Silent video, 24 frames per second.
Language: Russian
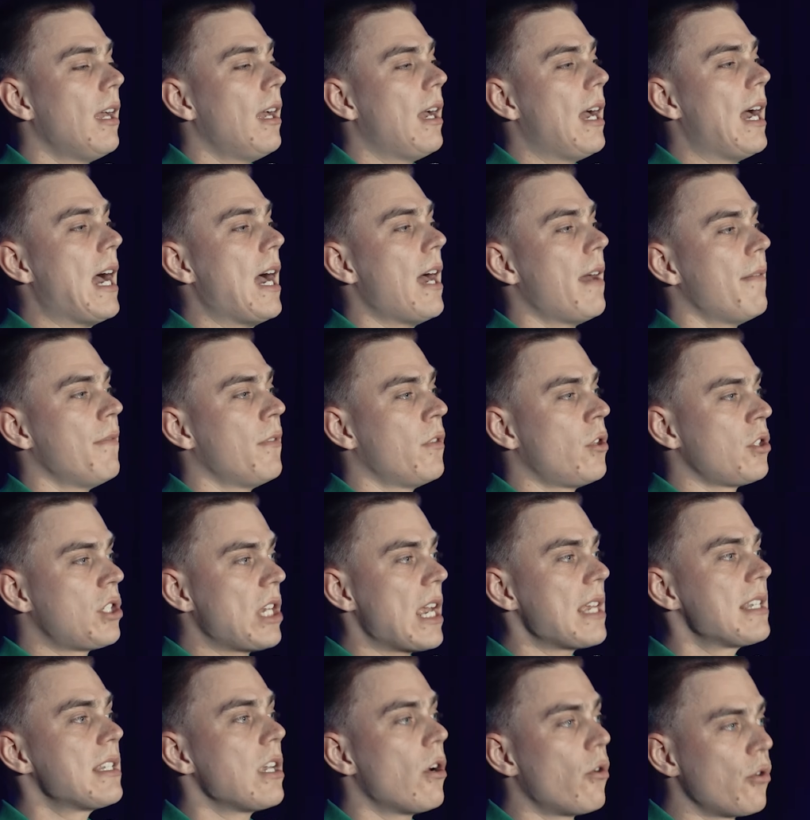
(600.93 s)
А, но
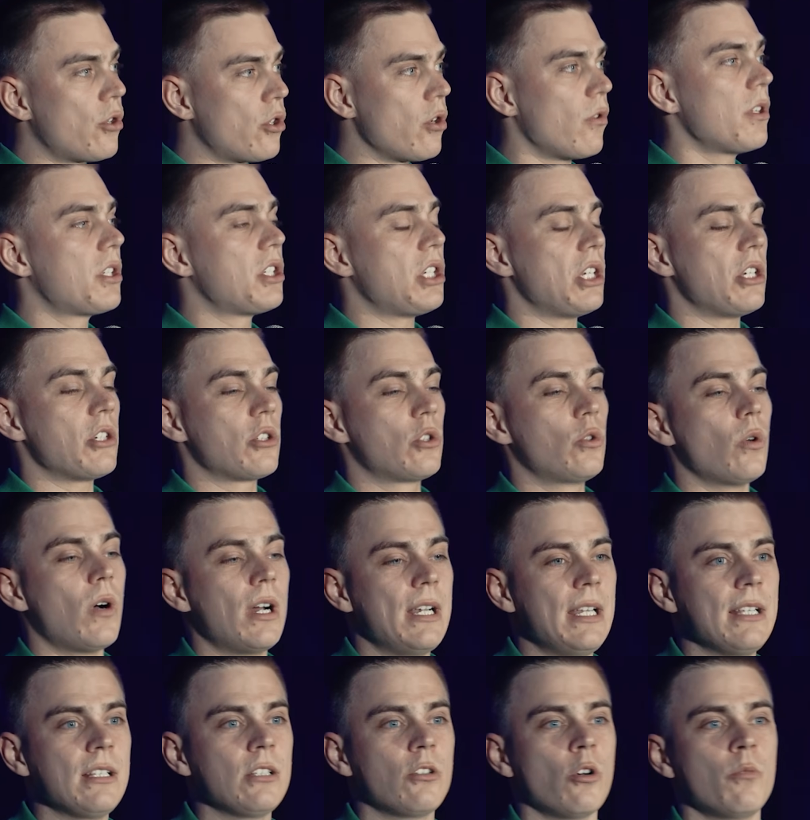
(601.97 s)
сейчас я учу вот через
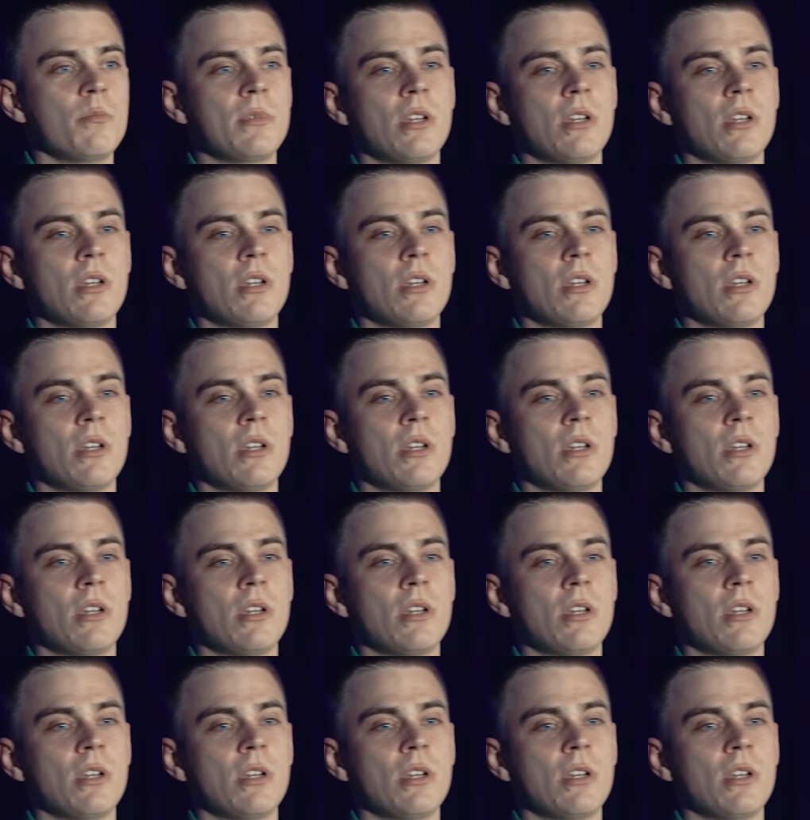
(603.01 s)
дуалингу,